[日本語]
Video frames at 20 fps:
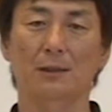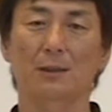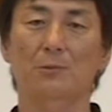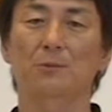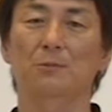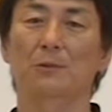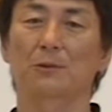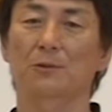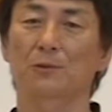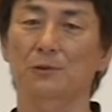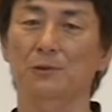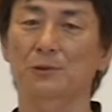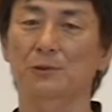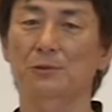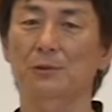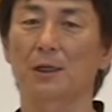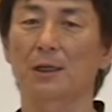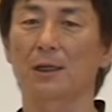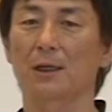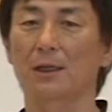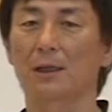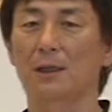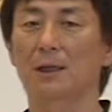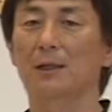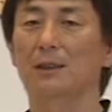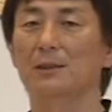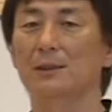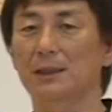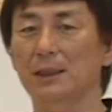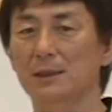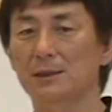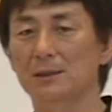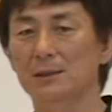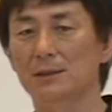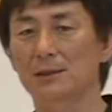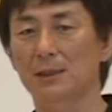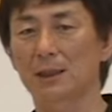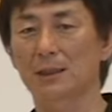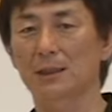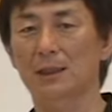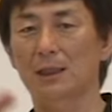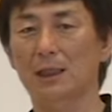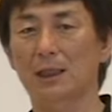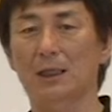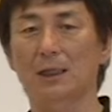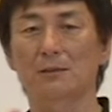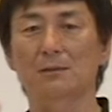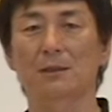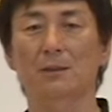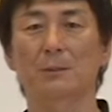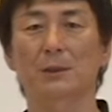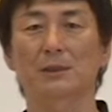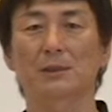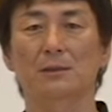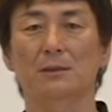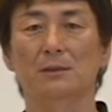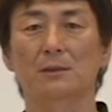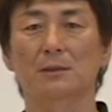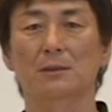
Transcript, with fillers: 多分もう途中で全然聞かなくなります